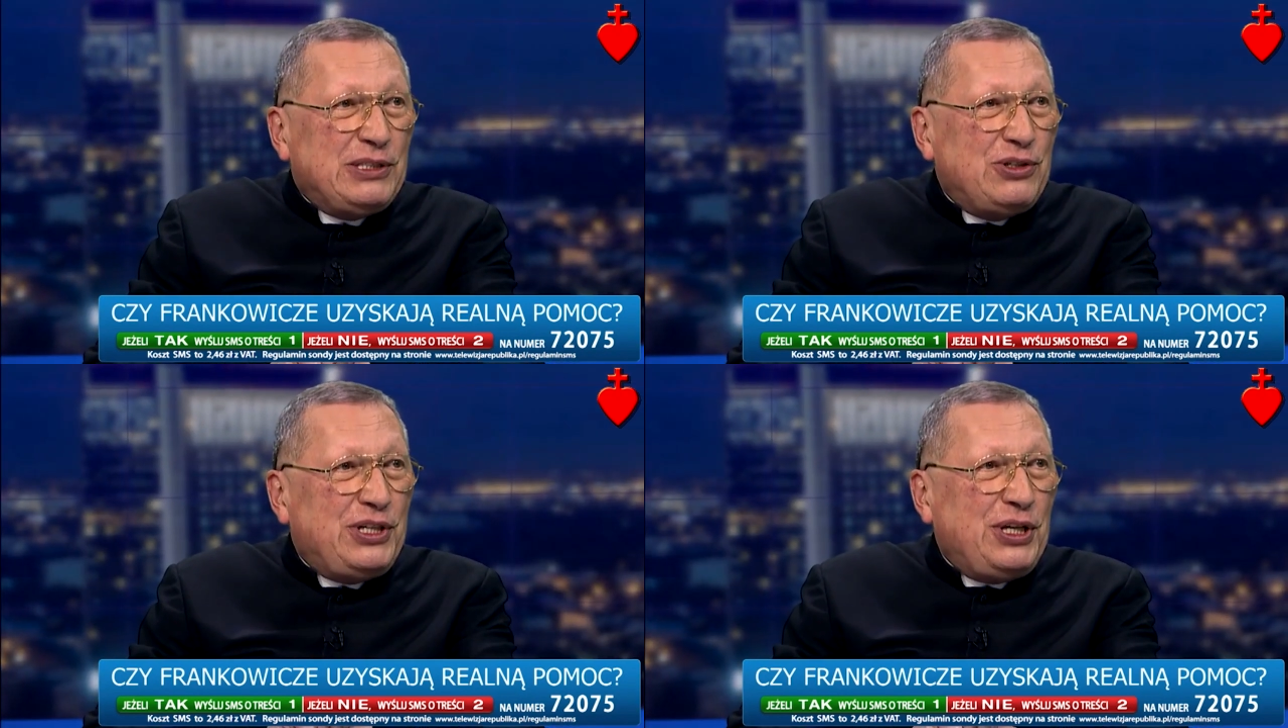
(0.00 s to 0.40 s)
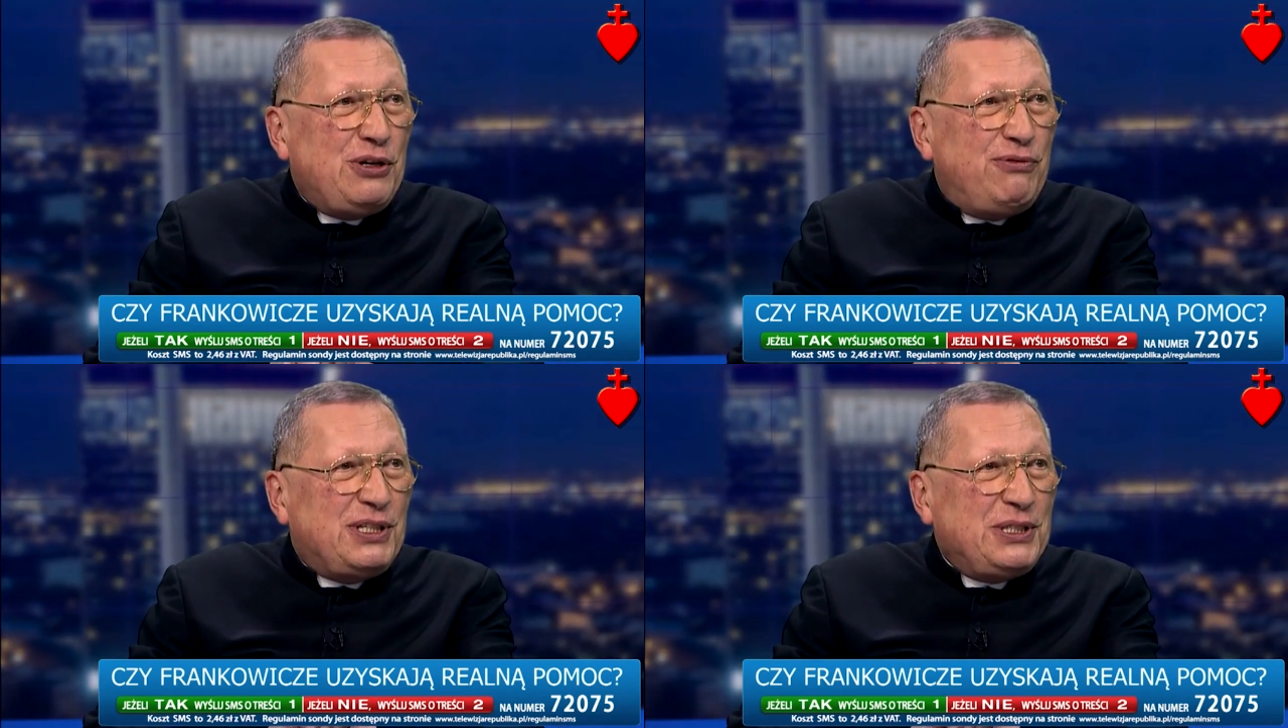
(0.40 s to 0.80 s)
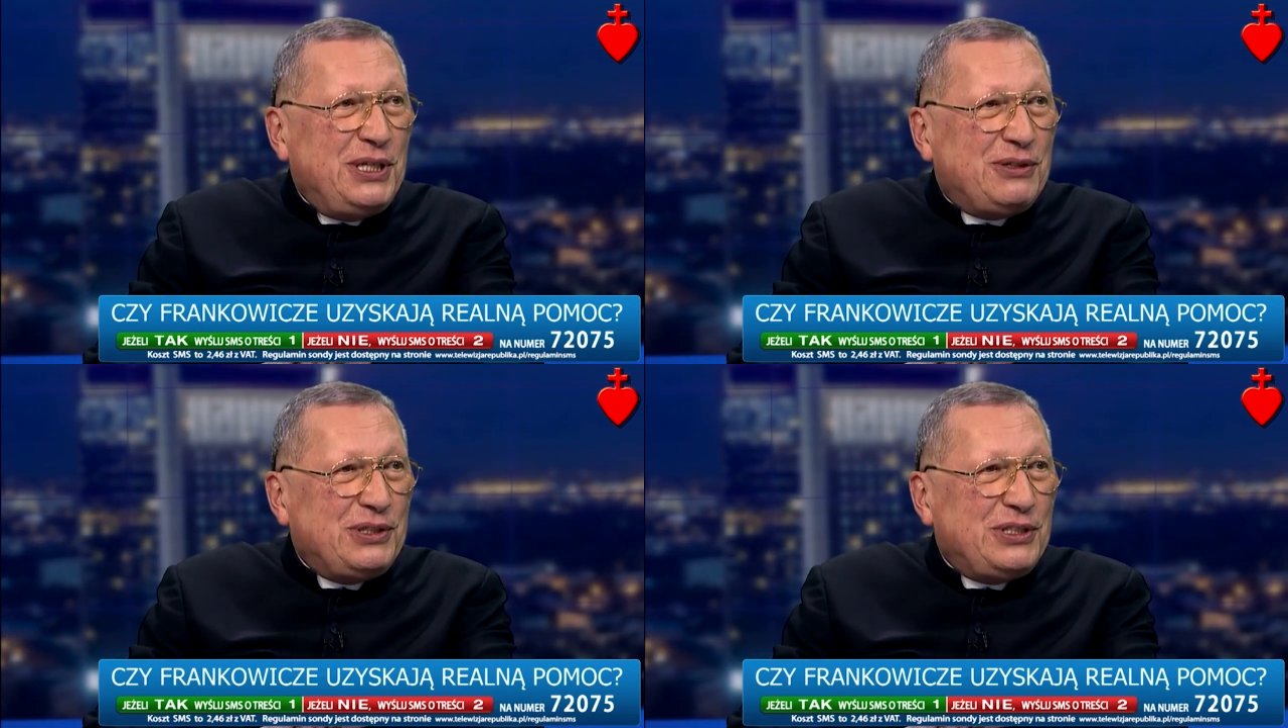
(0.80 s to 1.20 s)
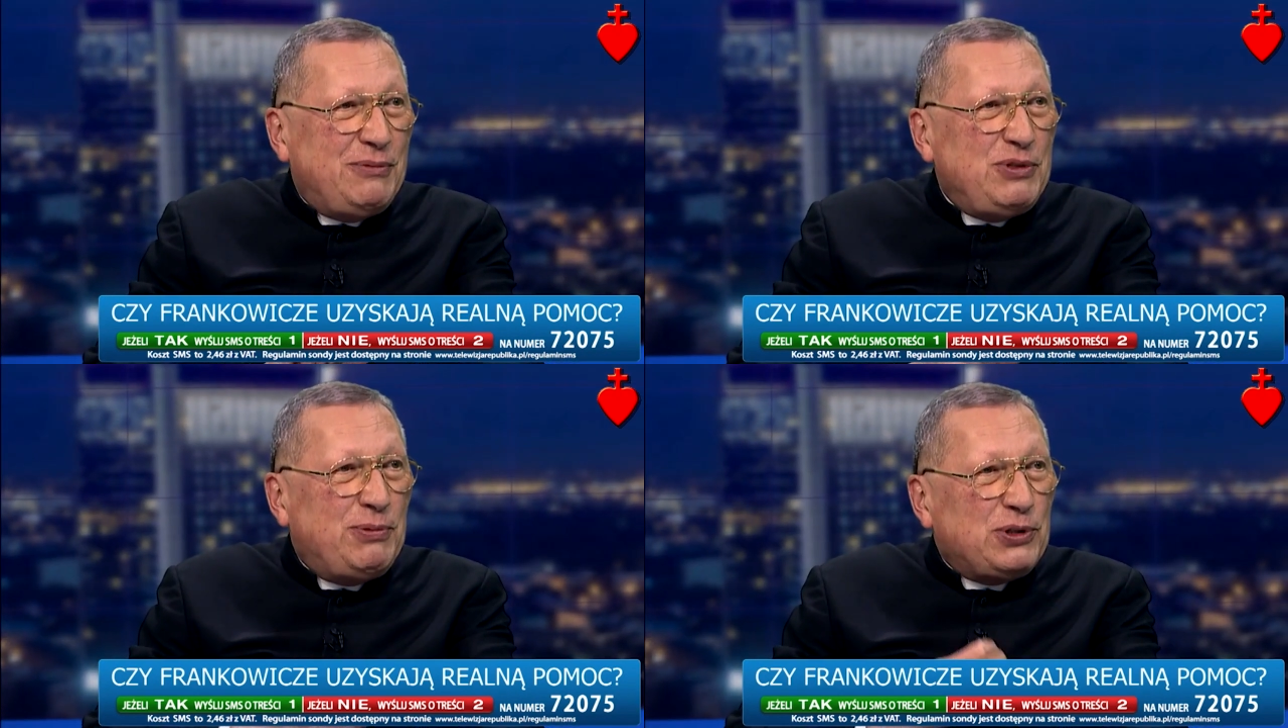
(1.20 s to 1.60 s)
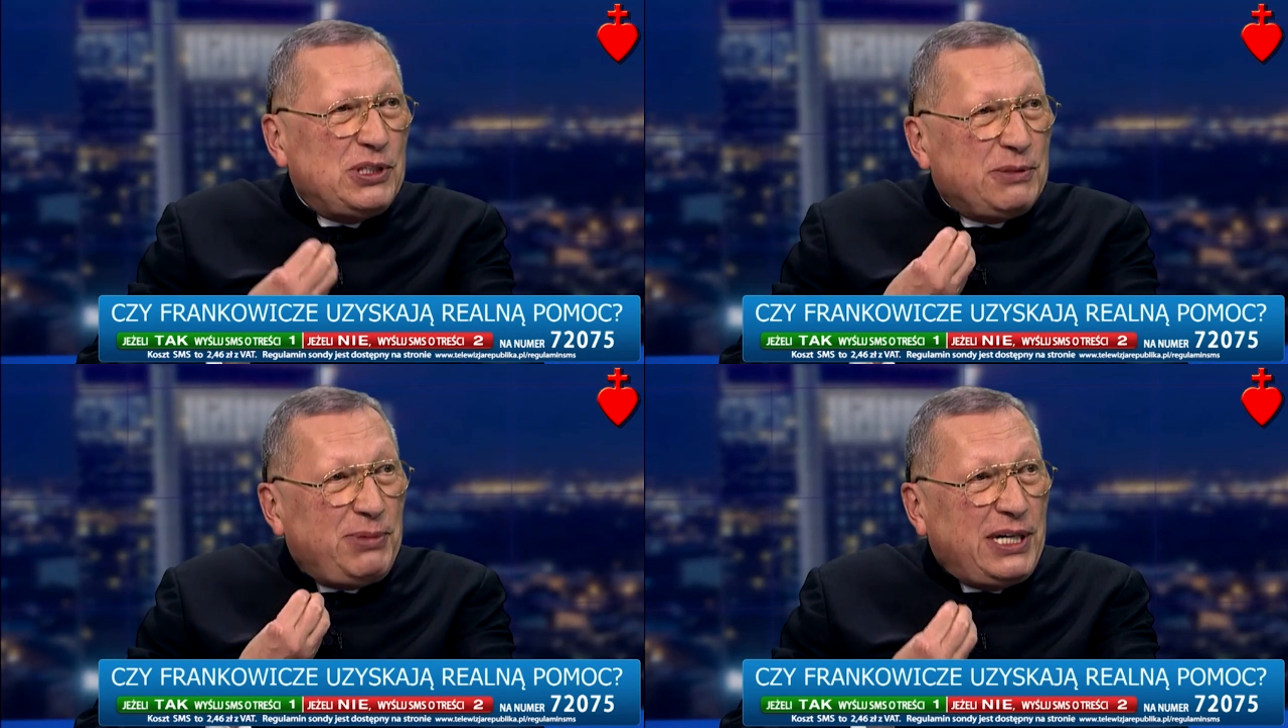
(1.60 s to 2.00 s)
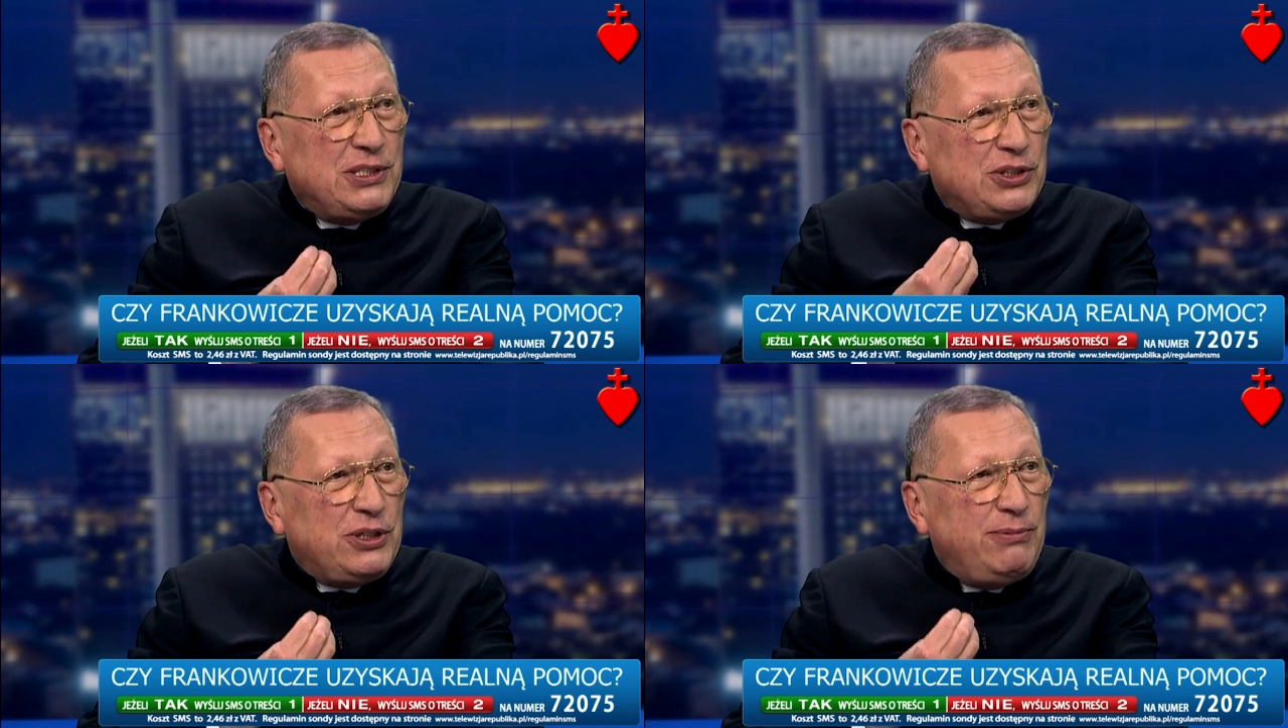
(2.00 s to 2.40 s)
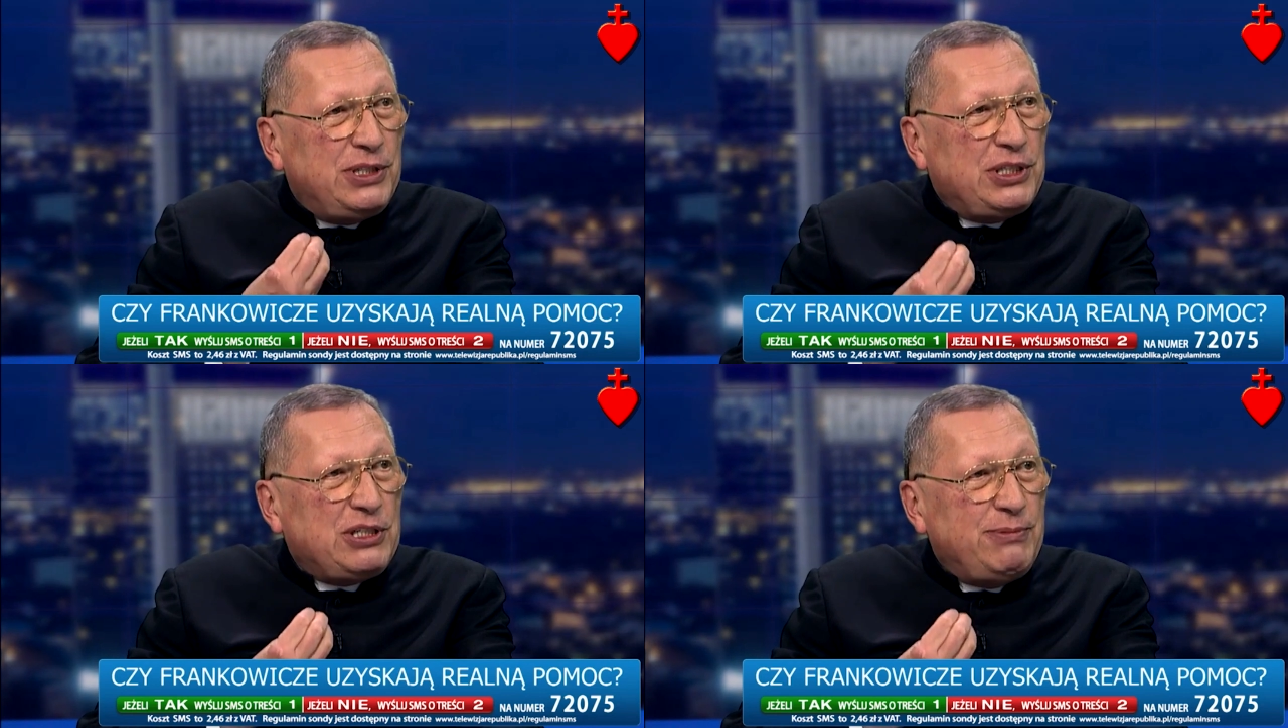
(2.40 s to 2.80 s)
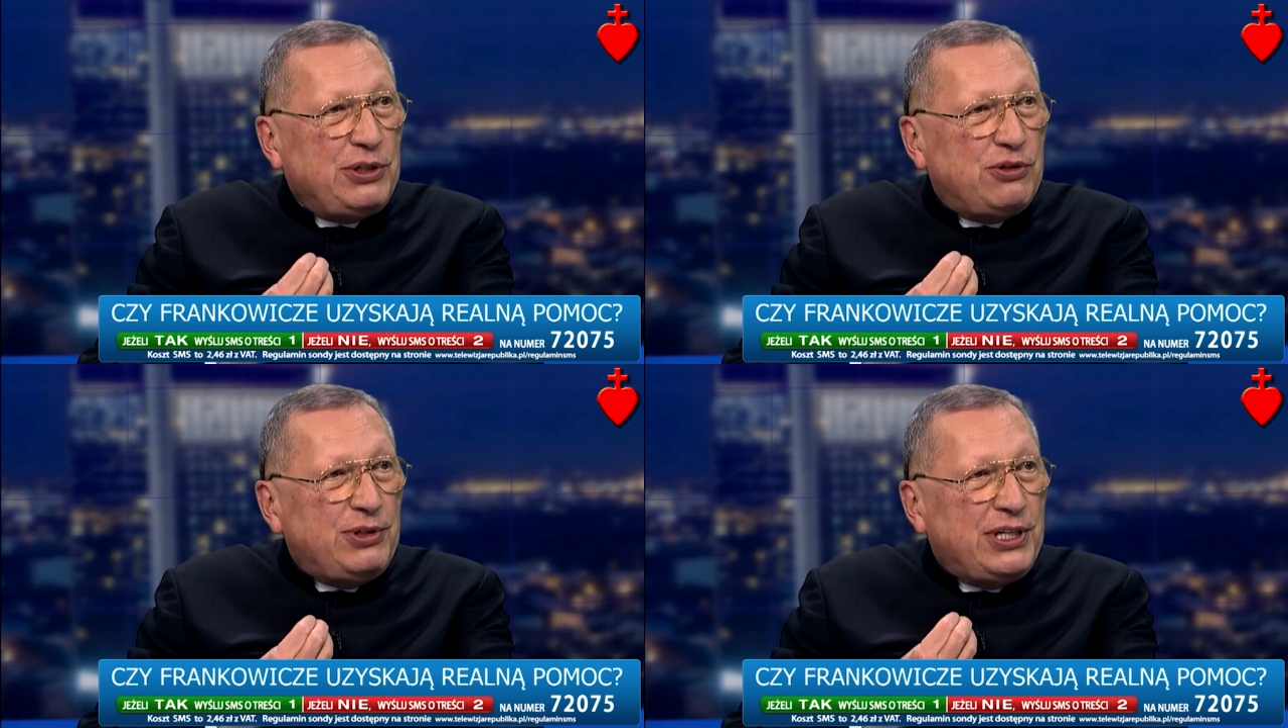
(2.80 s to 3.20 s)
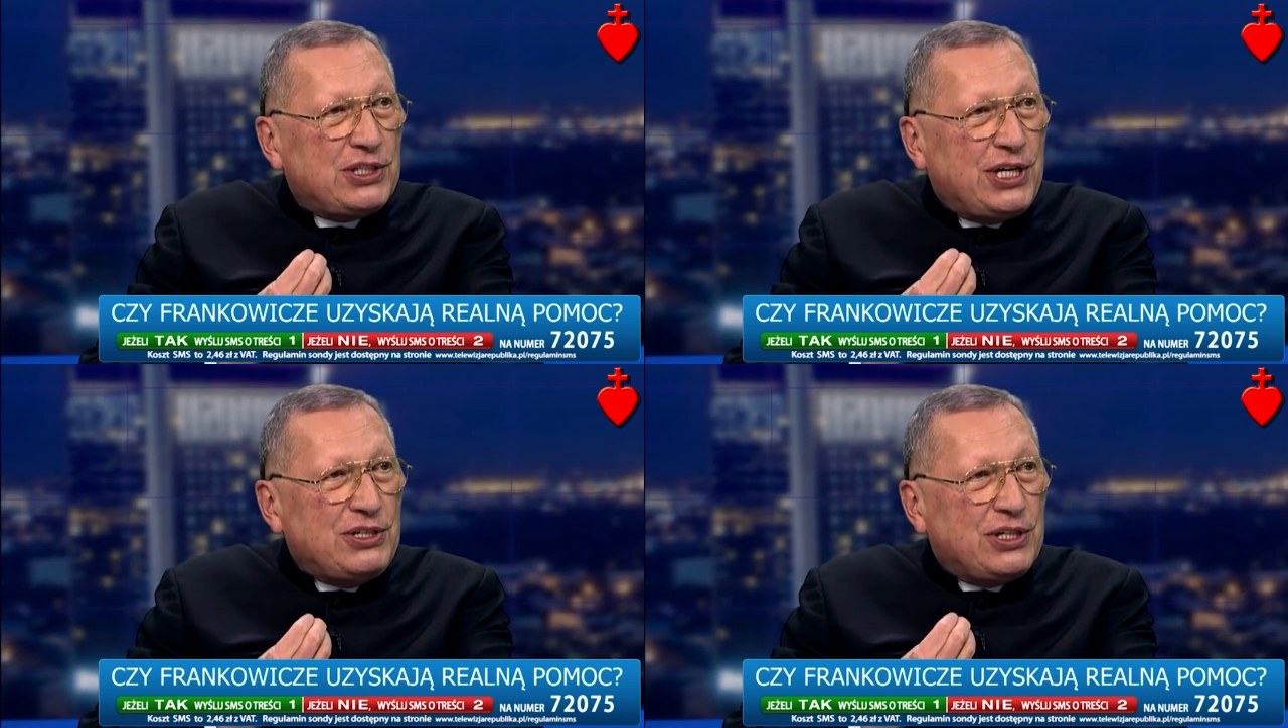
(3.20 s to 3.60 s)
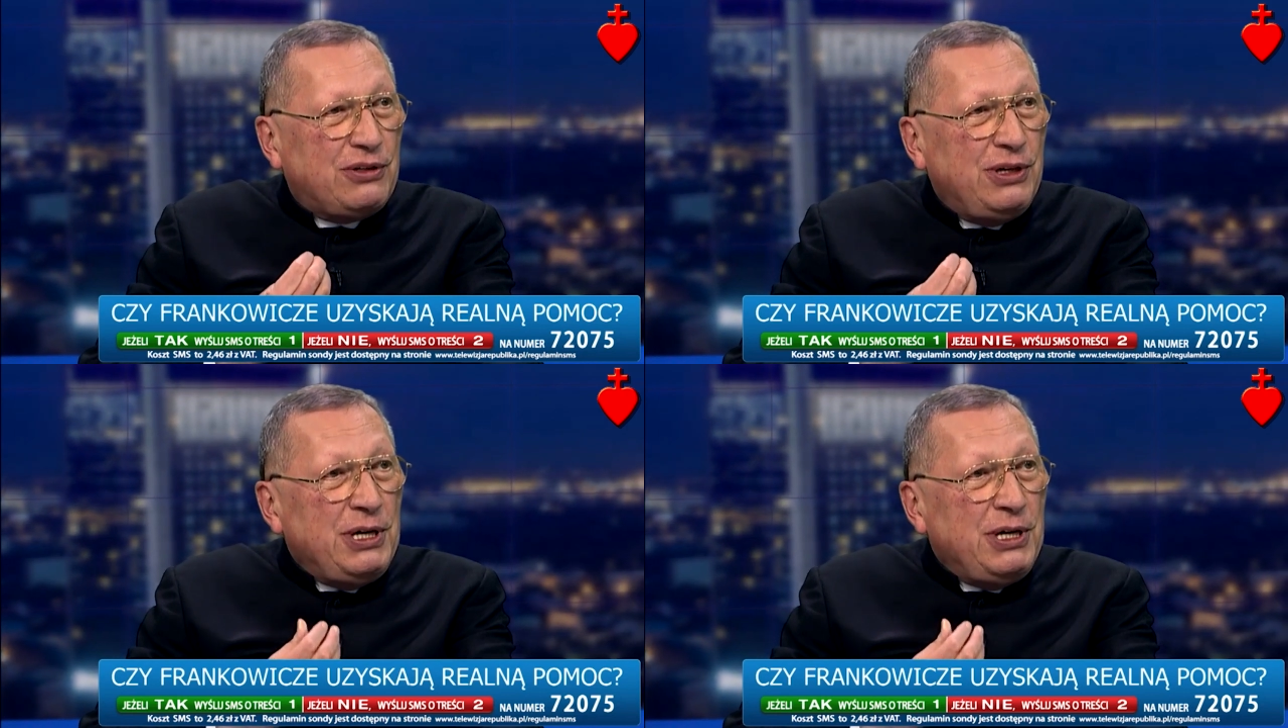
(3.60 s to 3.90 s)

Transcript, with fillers: coś takiego własnego zrobić, bo to jest bardzo dobre też medium i narzędzie.